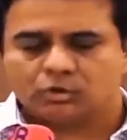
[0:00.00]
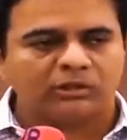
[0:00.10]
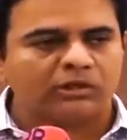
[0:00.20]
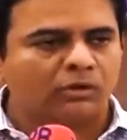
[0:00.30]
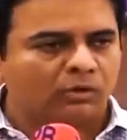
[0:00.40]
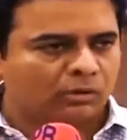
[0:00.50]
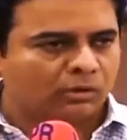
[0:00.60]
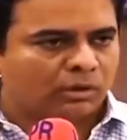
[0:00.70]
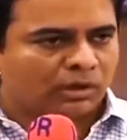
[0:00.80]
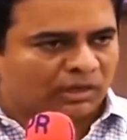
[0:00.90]
యువతలో
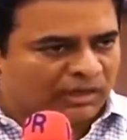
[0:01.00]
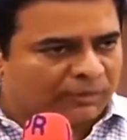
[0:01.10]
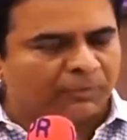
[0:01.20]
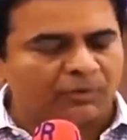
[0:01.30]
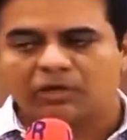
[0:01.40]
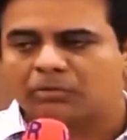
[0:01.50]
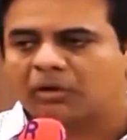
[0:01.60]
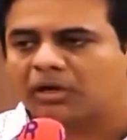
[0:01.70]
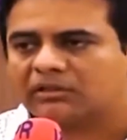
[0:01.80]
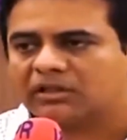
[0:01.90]
లేనిపోని
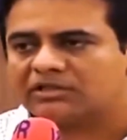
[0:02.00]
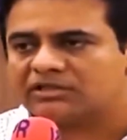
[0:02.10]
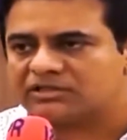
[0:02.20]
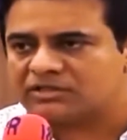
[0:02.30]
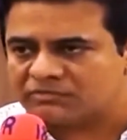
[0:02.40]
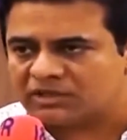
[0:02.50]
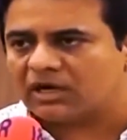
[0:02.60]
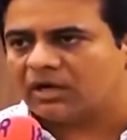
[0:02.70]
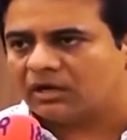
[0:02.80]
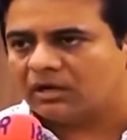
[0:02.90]
అనుమానాలు తలెత్తించే
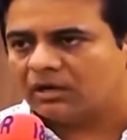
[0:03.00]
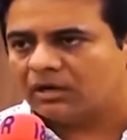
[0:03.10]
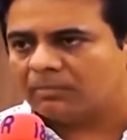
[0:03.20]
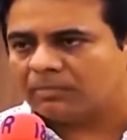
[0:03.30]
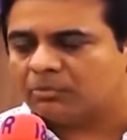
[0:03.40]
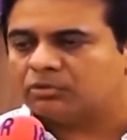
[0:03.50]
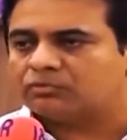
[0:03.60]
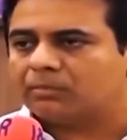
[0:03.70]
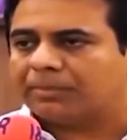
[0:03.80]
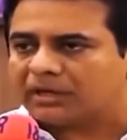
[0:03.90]
విధంగా
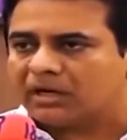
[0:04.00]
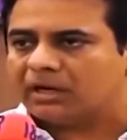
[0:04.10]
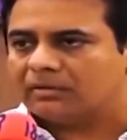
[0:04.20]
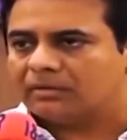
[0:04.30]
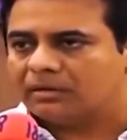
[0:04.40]
ప్రభుత్వం పట్ల